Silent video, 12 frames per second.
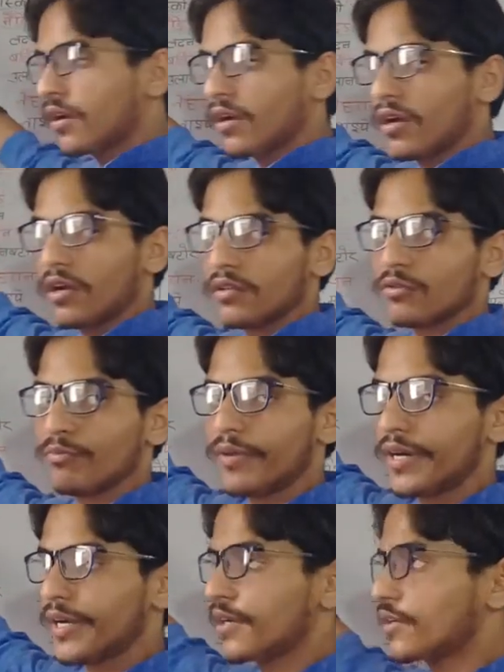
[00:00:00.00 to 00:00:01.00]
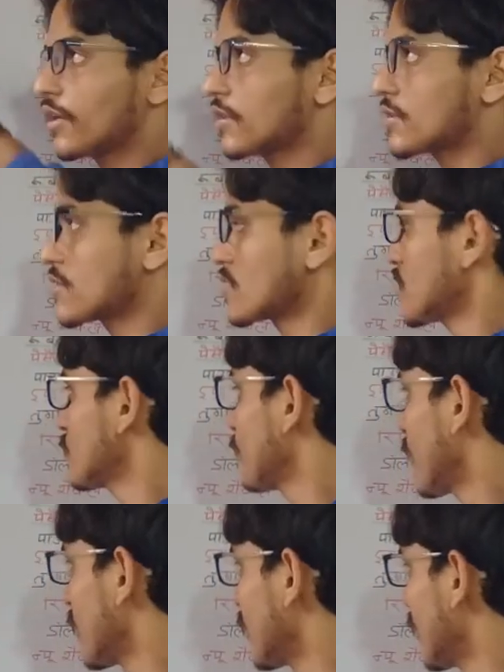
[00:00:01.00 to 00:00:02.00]
हाँ तो ब्रिटेन का संसद
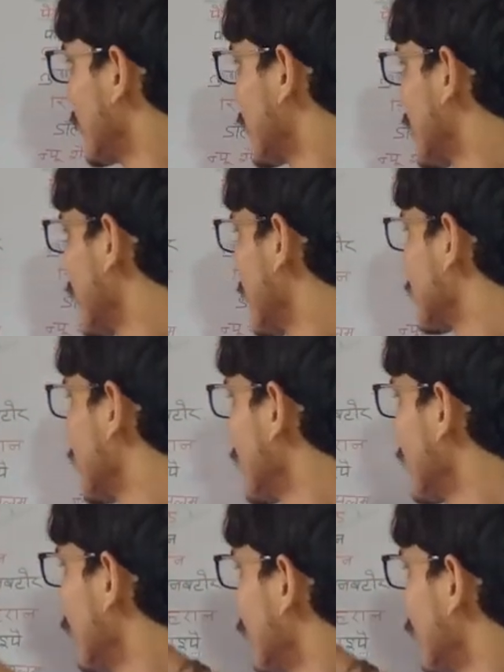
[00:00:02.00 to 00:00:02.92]
पार्लियामेंट कहलाता है